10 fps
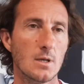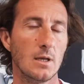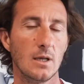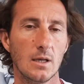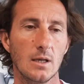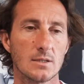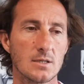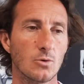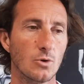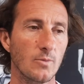eh,
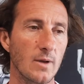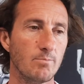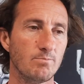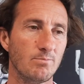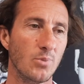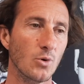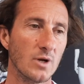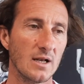secondo me, pone